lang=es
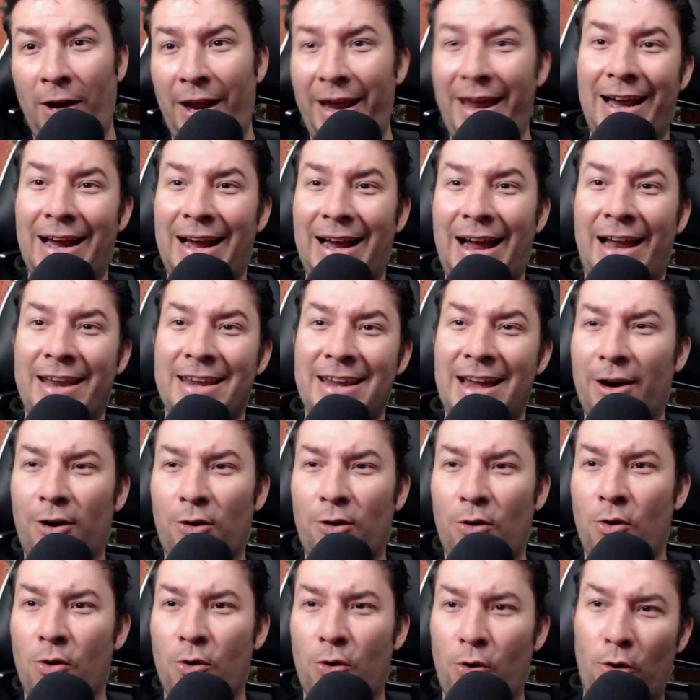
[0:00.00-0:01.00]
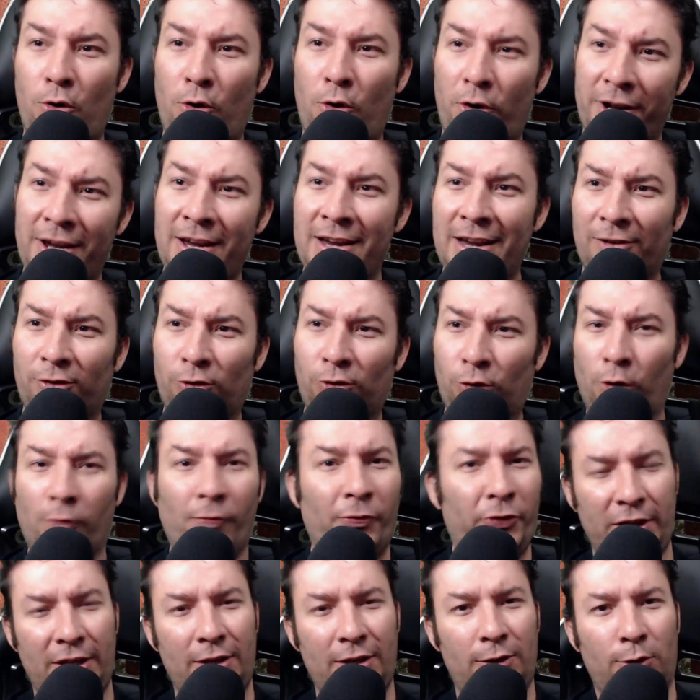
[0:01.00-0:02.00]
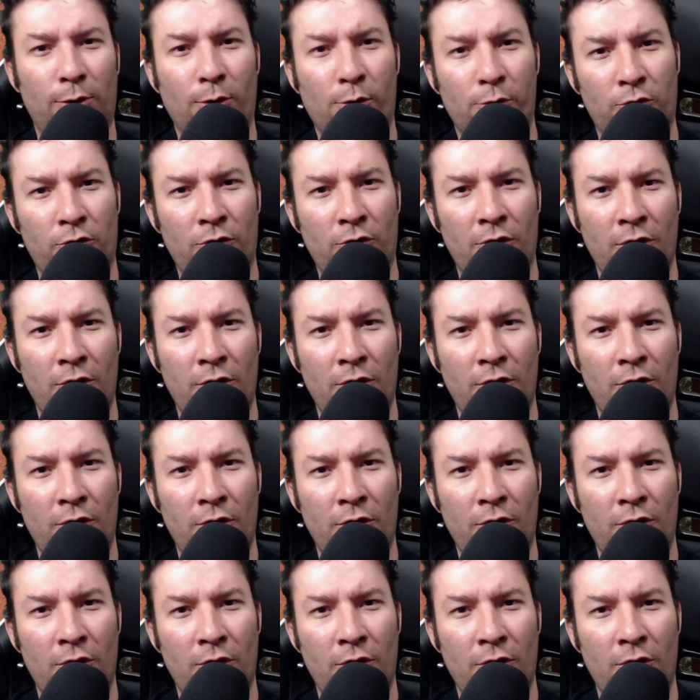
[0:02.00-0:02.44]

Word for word: engañar con colorines tontitos,